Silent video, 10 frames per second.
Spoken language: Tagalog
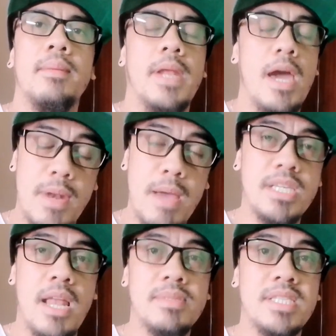Maraming maraming
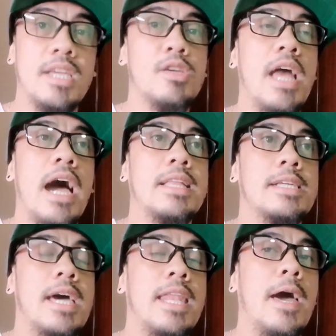salamat sa inyo lahat.
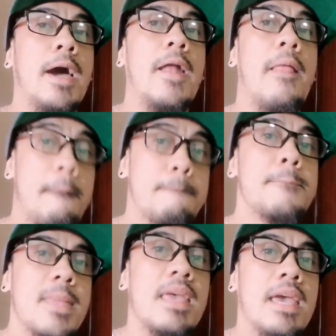Ah, sana
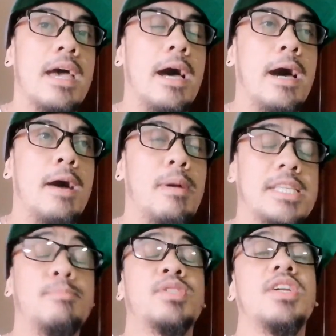uh,
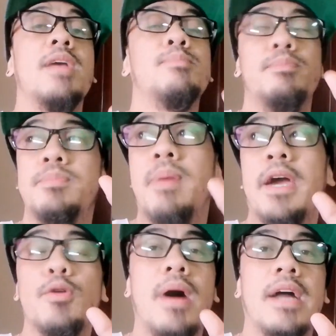mag-subscribe
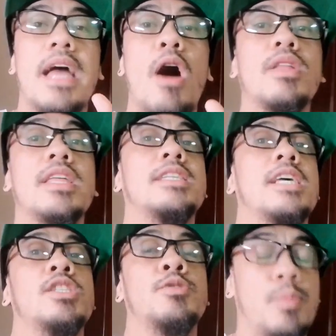ba yung mga taong hindi
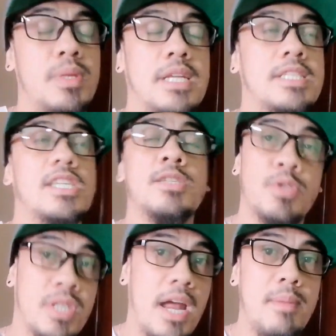nagsas-
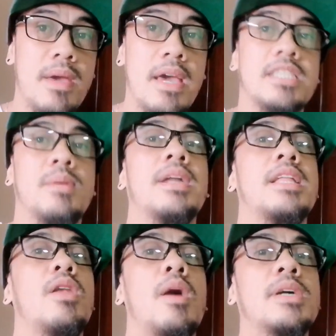nagsasubscribe sa mga
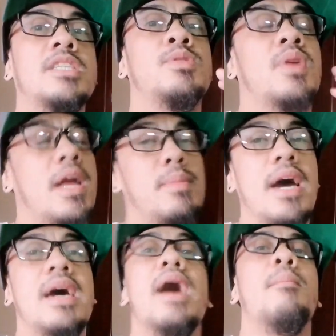taong nakapag-subscribe
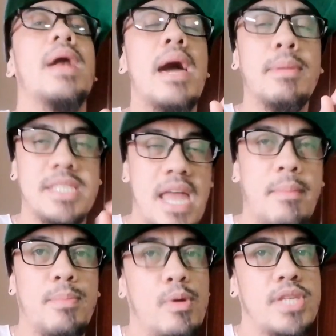na. Maraming
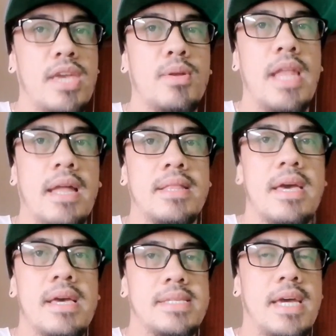salamat po sa inyong lahat.
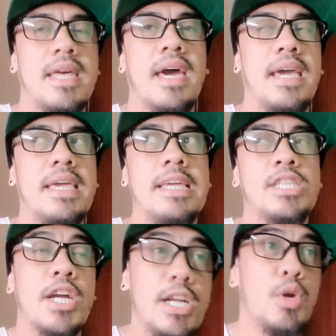Sana
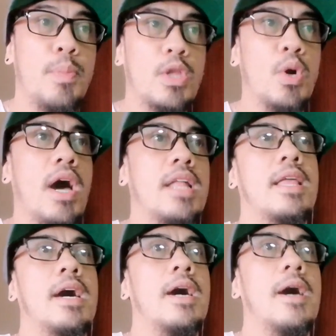i-share nyo pa to at
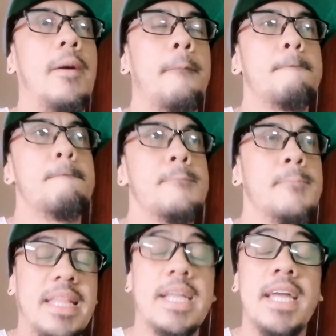uh,
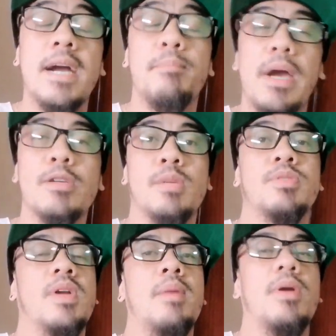madagdagan pa yung
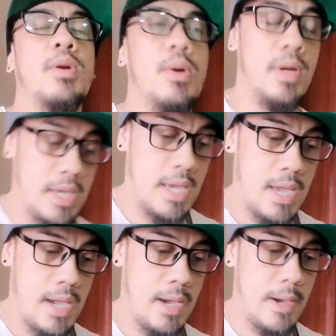subscriber ko.
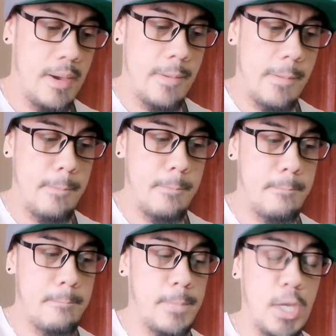
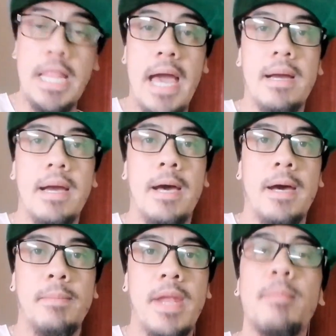Um, yun lang.
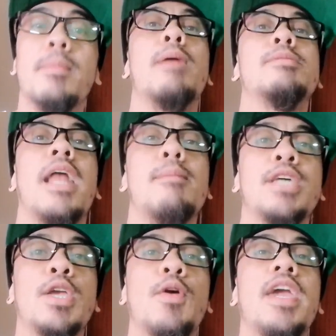Uh, maraming maraming salamat
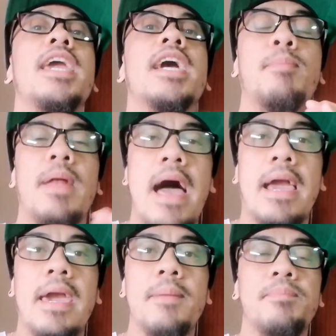sa inyo. Ingat
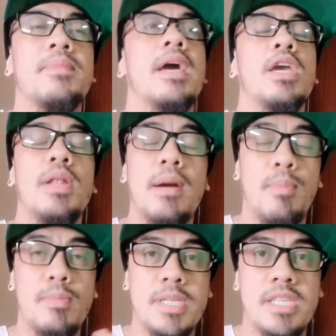palagi. Yun lang
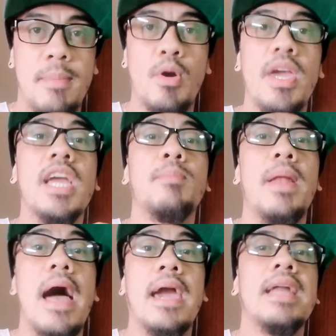po masasabi ko. Ingat
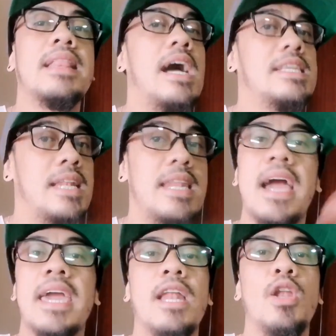palagi at laksan
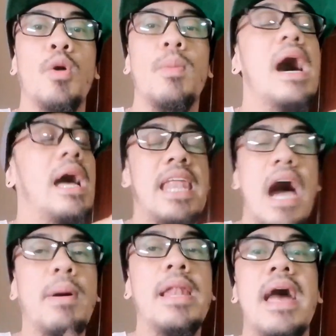lagi ang loob.
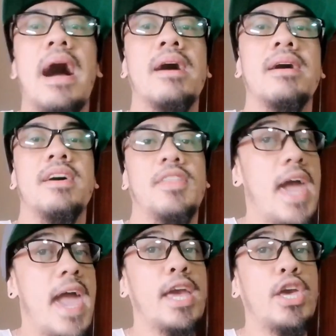Laban lang.
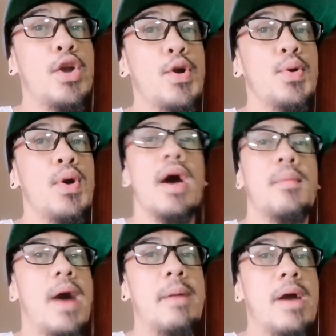Thank you.
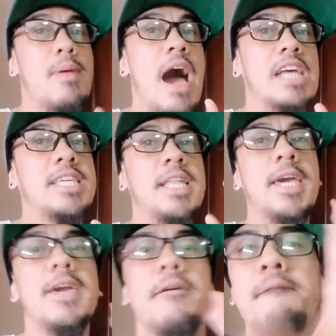Bye-bye mga kasining.